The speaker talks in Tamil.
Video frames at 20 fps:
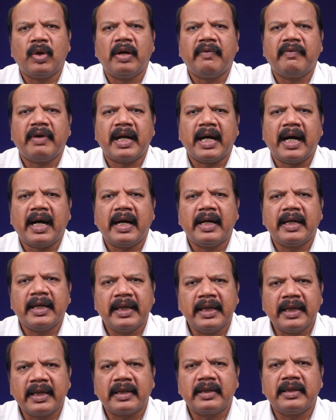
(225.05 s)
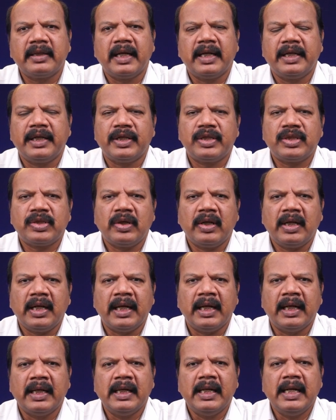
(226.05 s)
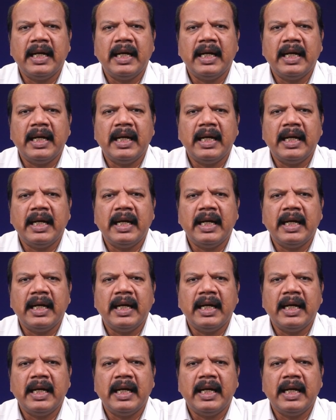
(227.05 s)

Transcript: உள்ளவனா இரு என்று சொல்லி